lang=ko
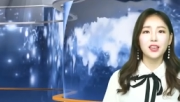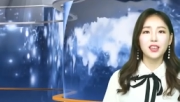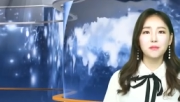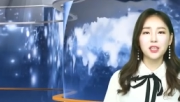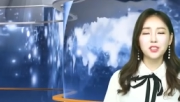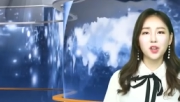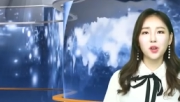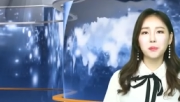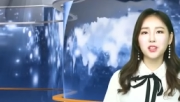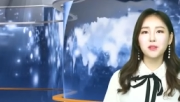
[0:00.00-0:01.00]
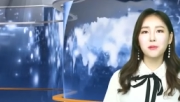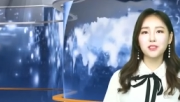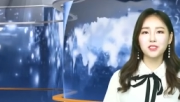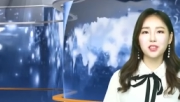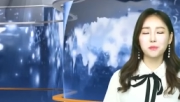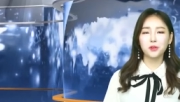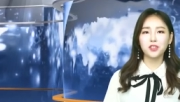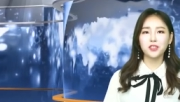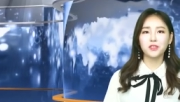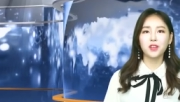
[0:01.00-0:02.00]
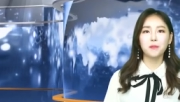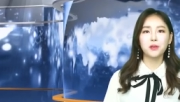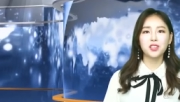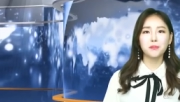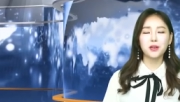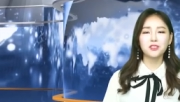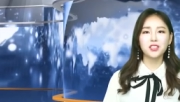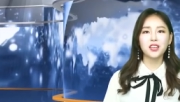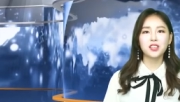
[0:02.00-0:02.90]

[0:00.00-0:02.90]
김태철 비트팍스 대표는 비트팍스의